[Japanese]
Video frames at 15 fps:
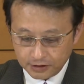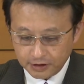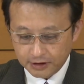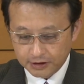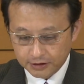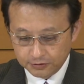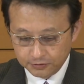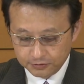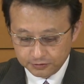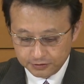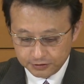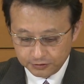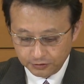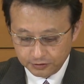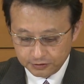高原教授
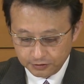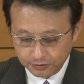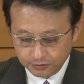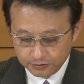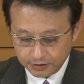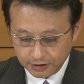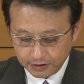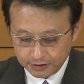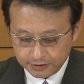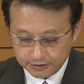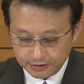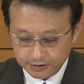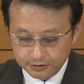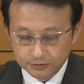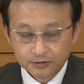にそれぞれお伺いし
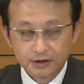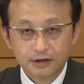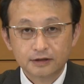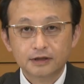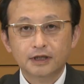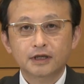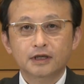たいのは、